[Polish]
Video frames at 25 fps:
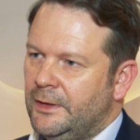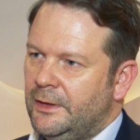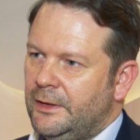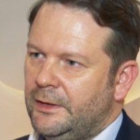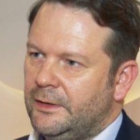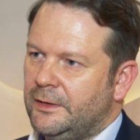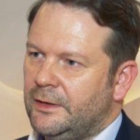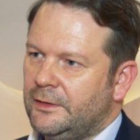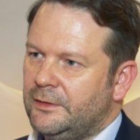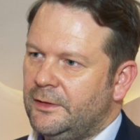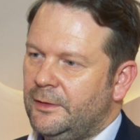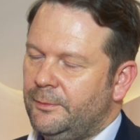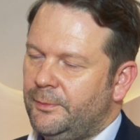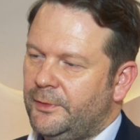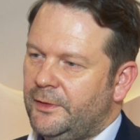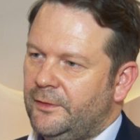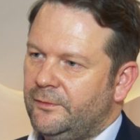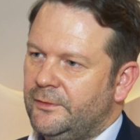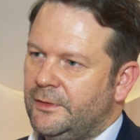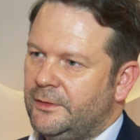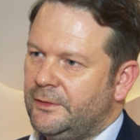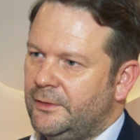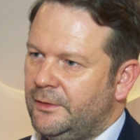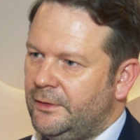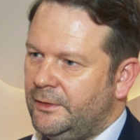I tak
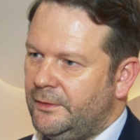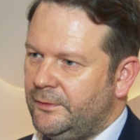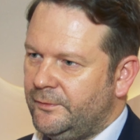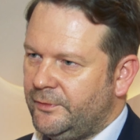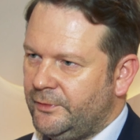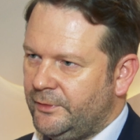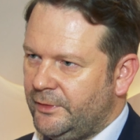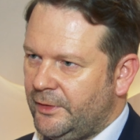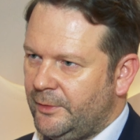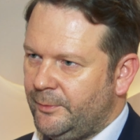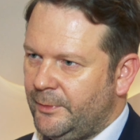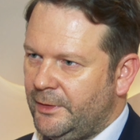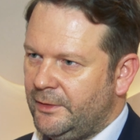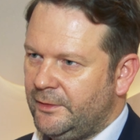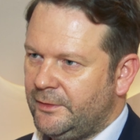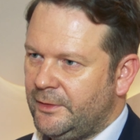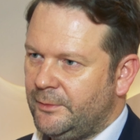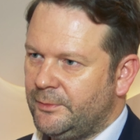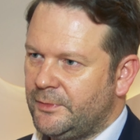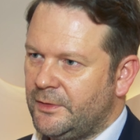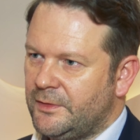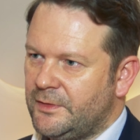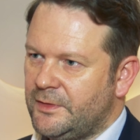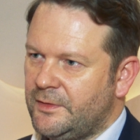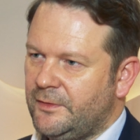naprawdę kolejny Kolejnym fundamentem
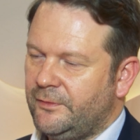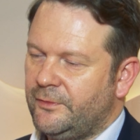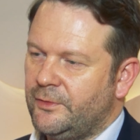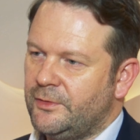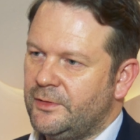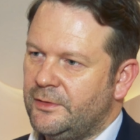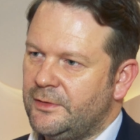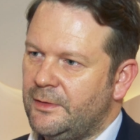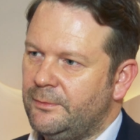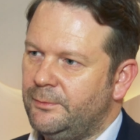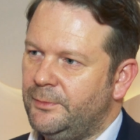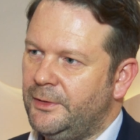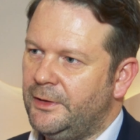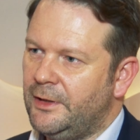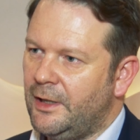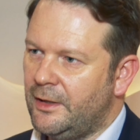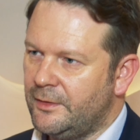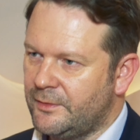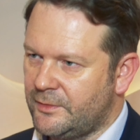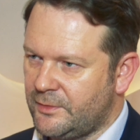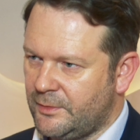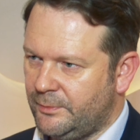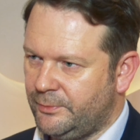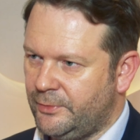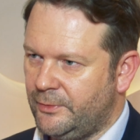to jest stworzenie
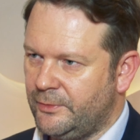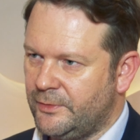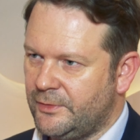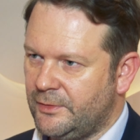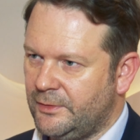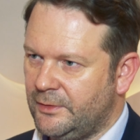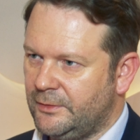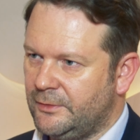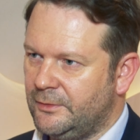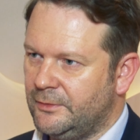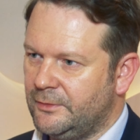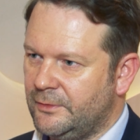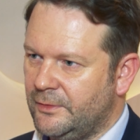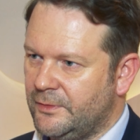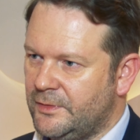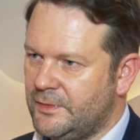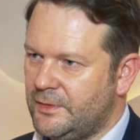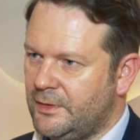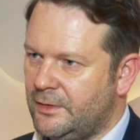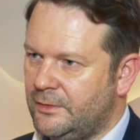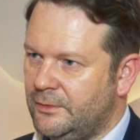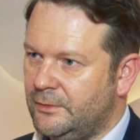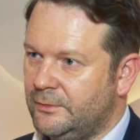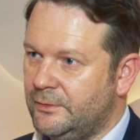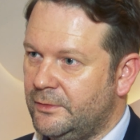bilansu połączonego koncernu,